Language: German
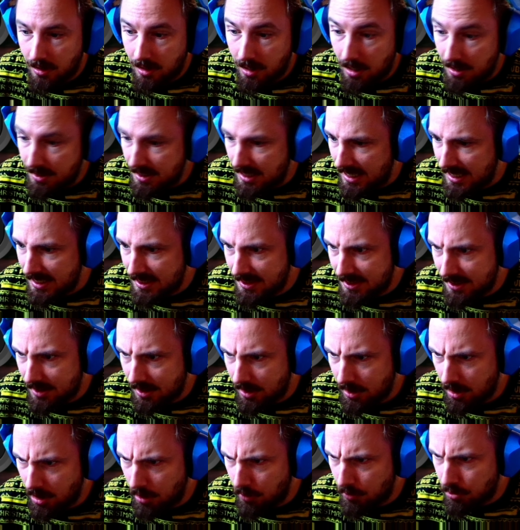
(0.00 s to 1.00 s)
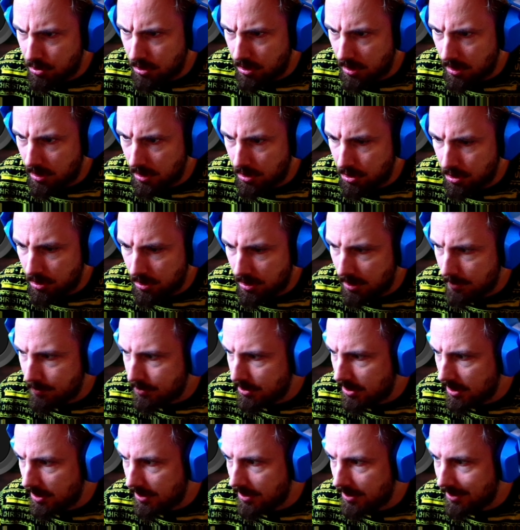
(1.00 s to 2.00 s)
Als einzigen Aufsteiger anscheinend haben die
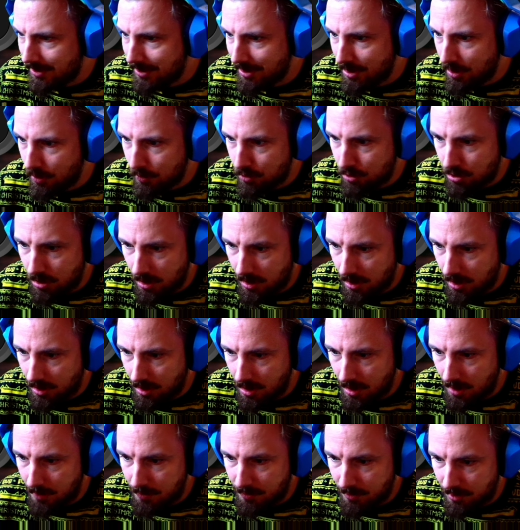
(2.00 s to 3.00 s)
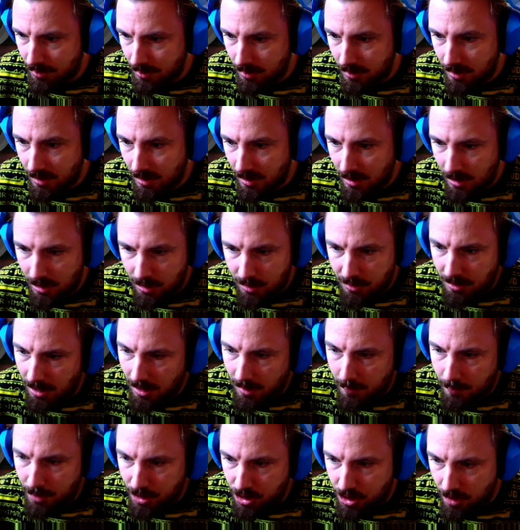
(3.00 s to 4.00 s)
keine anderen Aufsteiger gehabt, weil
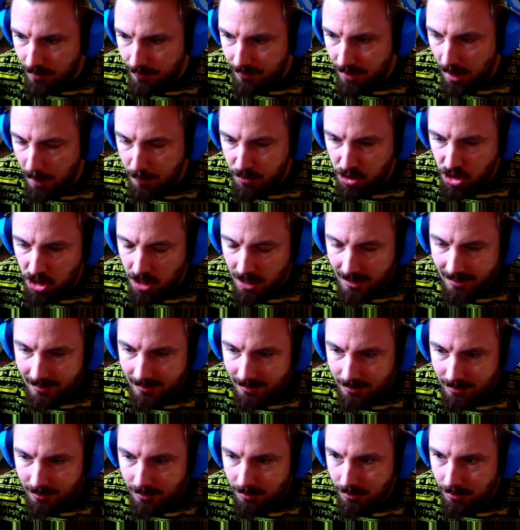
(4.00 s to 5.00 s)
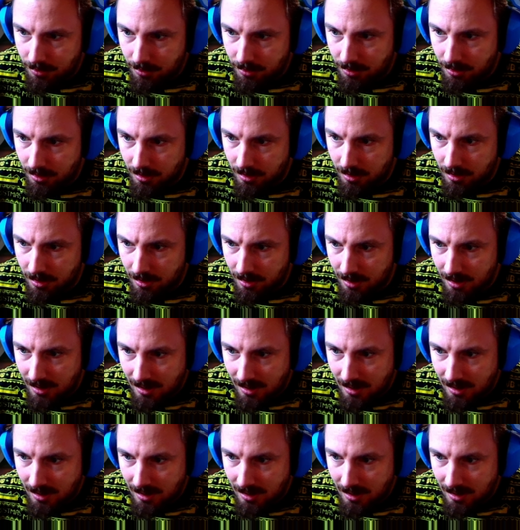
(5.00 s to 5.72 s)
drei Mannschaften absteigen und äh,